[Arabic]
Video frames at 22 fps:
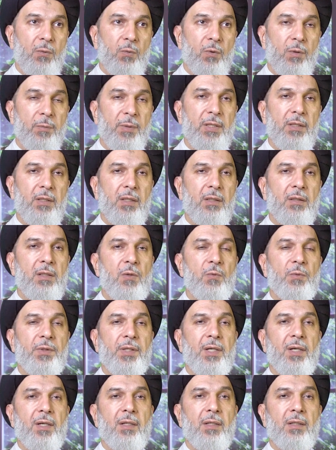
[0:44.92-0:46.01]
وبين
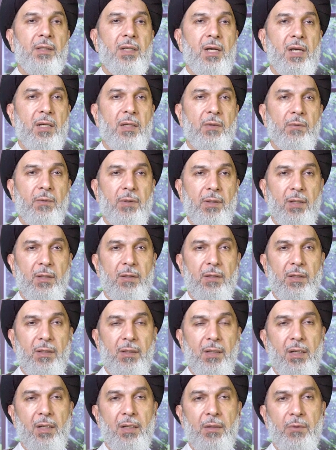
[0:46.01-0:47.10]
كونها الكائن
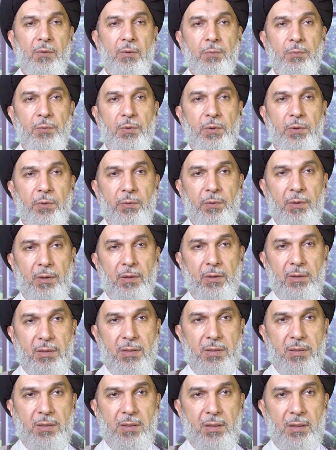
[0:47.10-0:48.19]
الذي لا يمكن
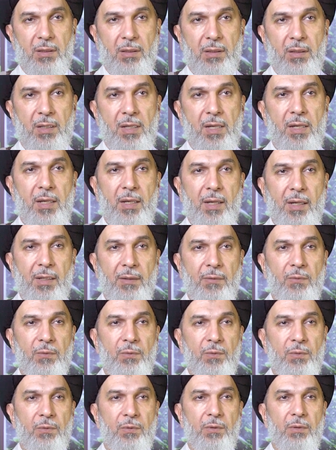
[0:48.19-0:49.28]
الاستغناء
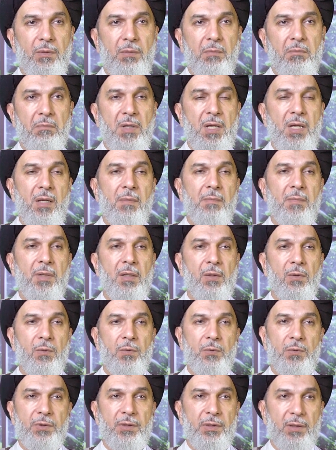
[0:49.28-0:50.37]
عنه مهما
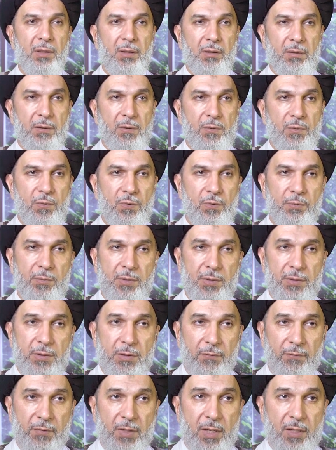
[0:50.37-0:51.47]
اوتي الرجل من
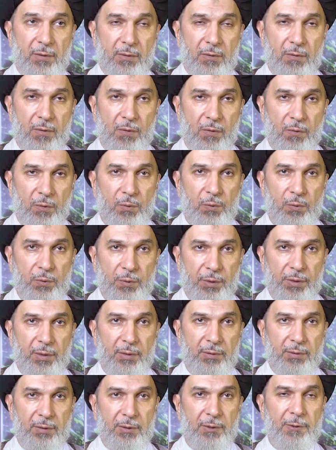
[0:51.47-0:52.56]
صفات
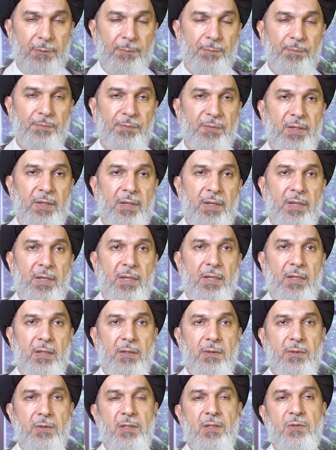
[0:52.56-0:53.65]
ذكوريه
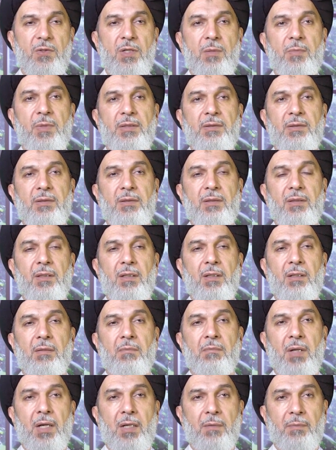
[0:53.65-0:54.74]
انسجمت
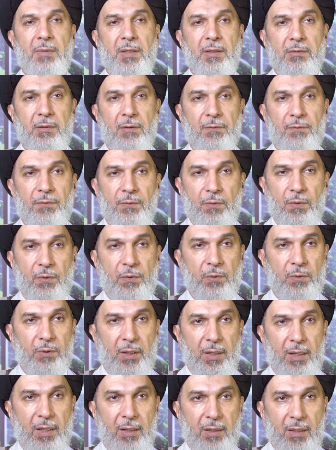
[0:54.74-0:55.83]
مع ما تفرضه
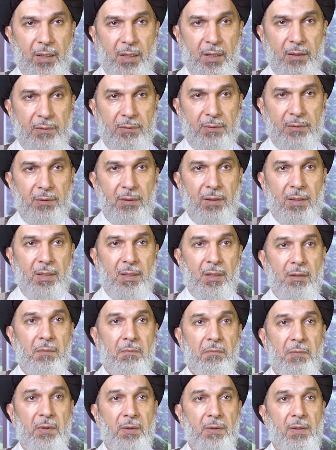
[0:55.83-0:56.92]
الحياه
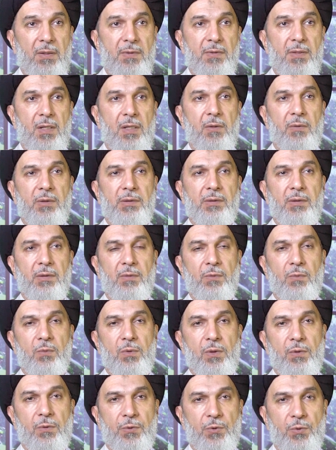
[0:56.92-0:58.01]
من قساوه
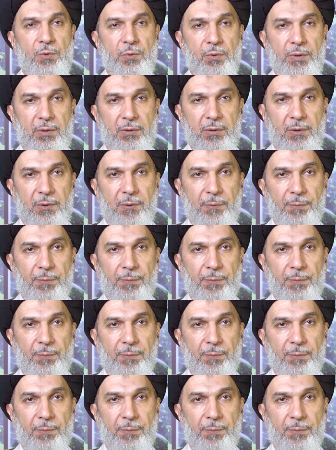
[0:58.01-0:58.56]
وخشونه